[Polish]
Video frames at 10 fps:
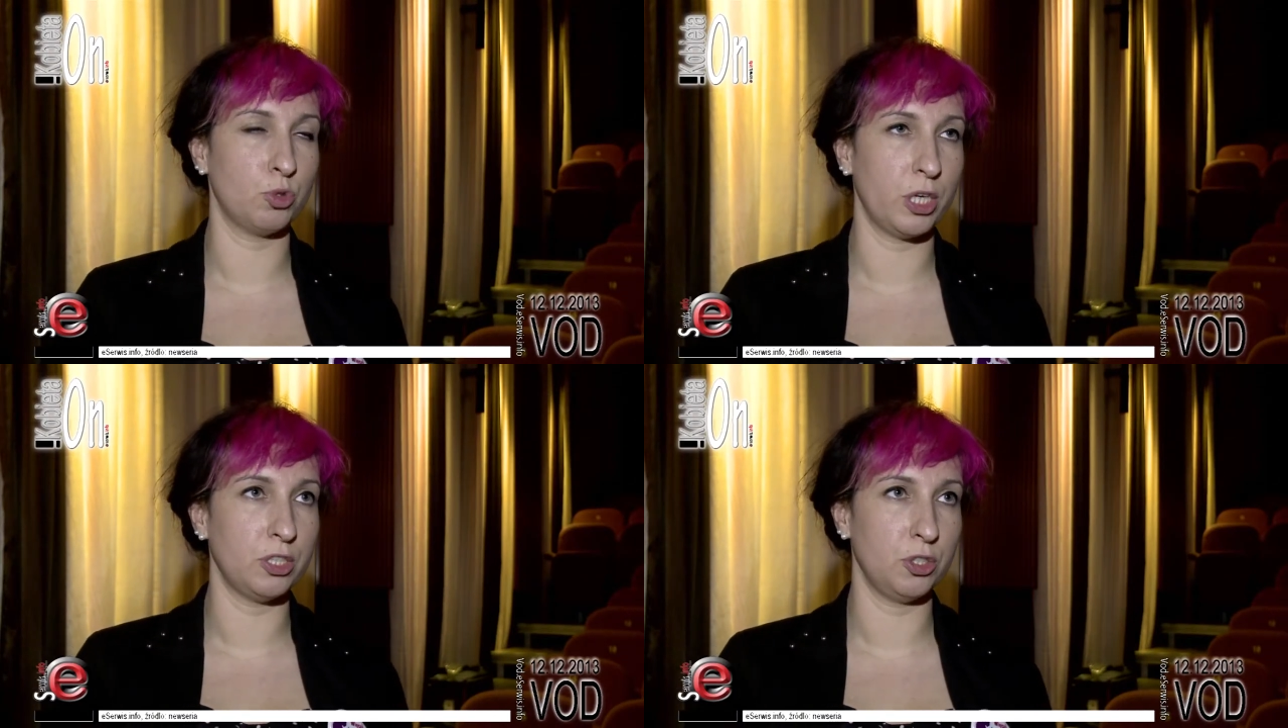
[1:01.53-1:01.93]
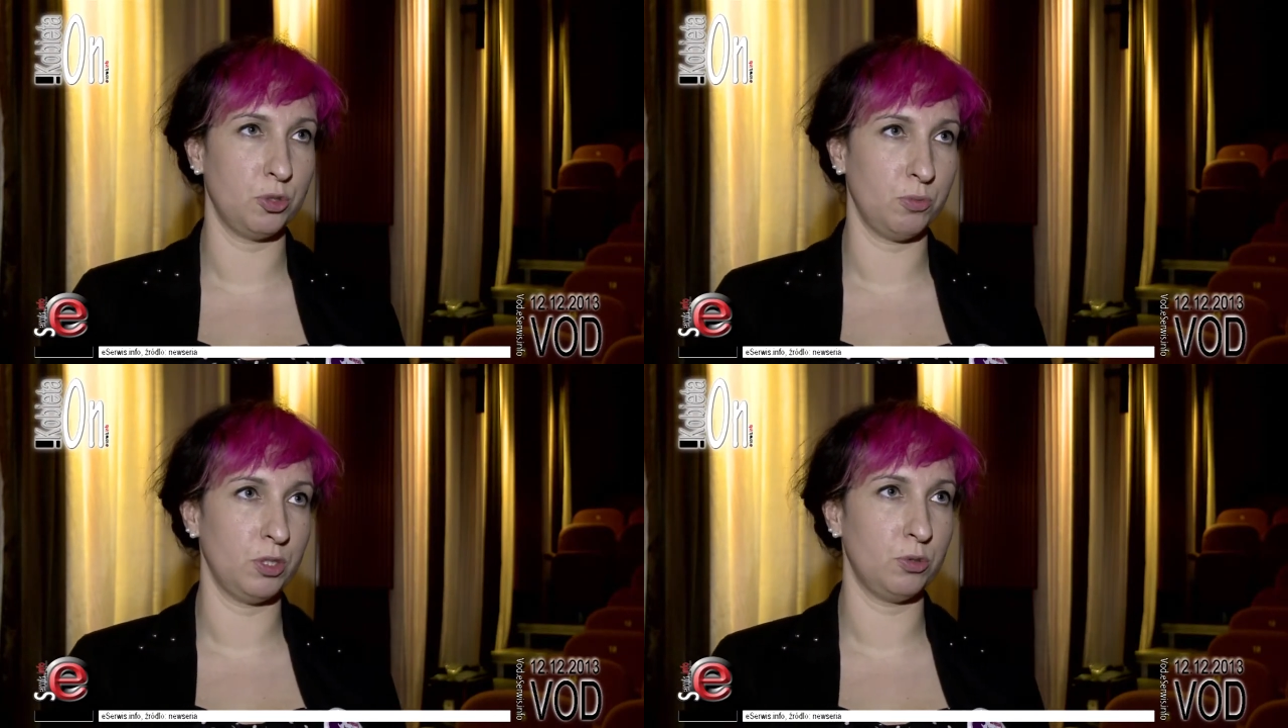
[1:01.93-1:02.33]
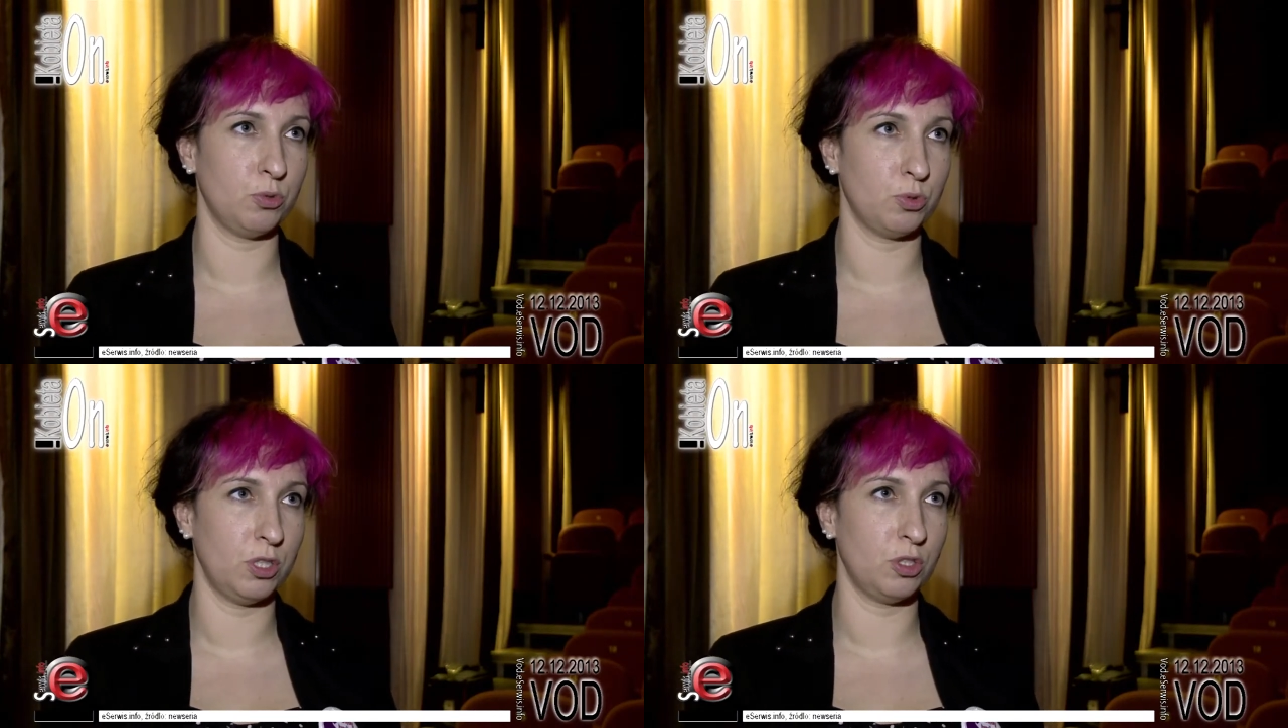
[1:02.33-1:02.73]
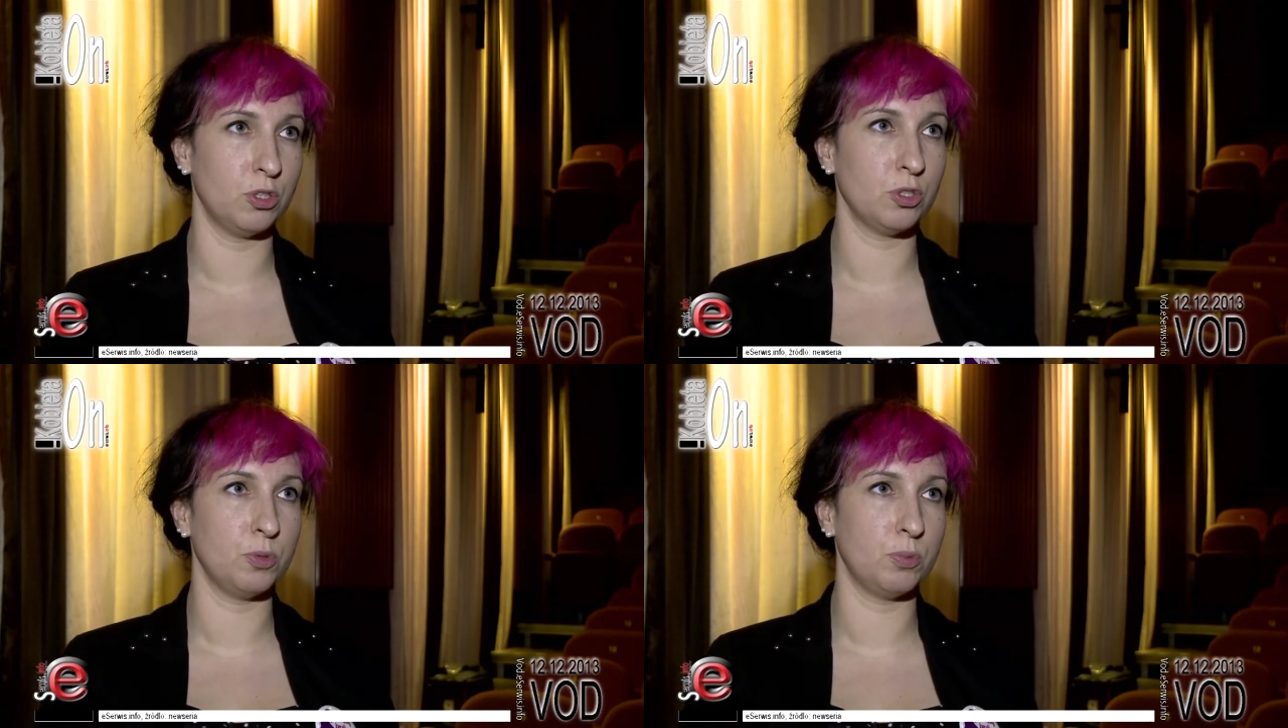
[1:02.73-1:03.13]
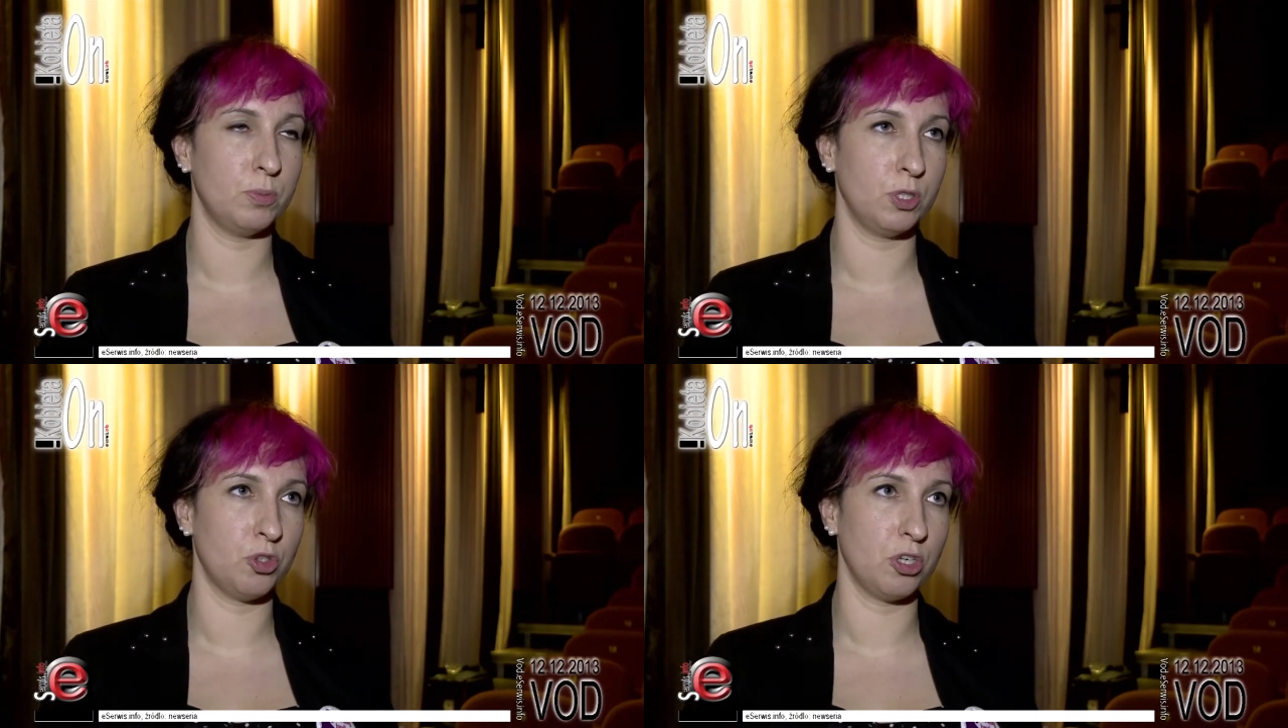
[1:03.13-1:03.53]
urzędzie czy miejscu czy użyteczności
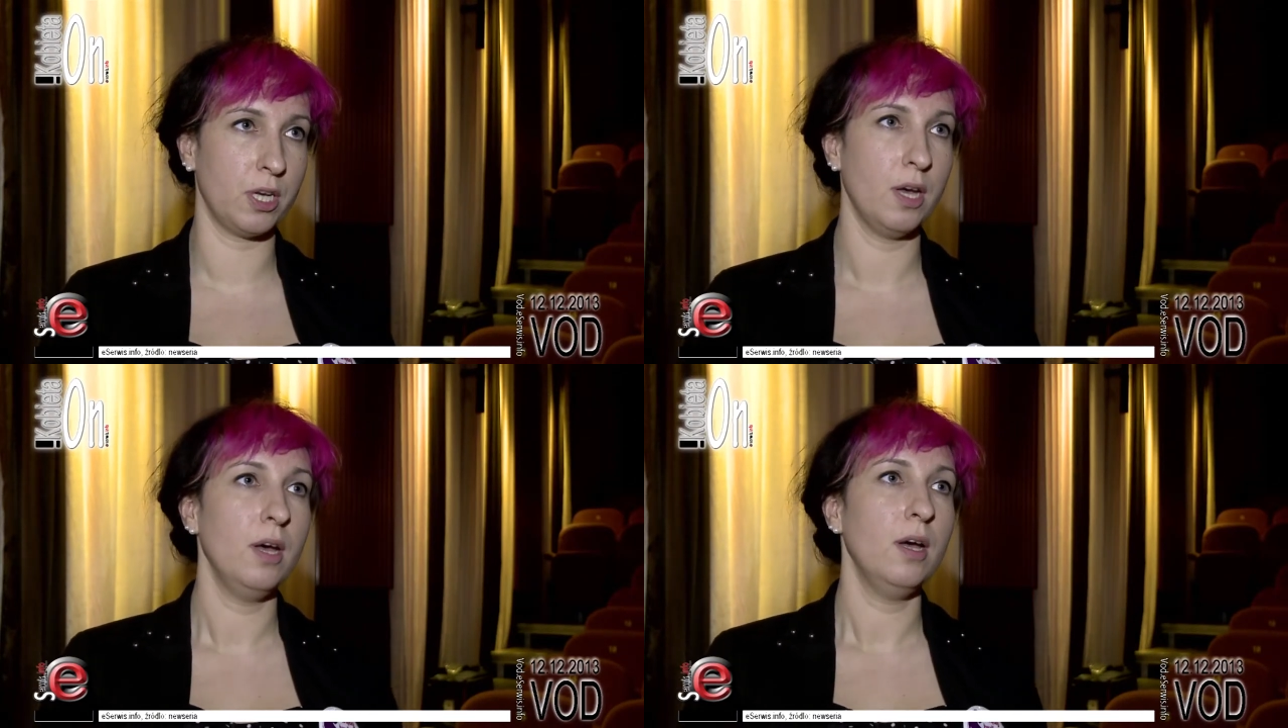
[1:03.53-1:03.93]
publicznej,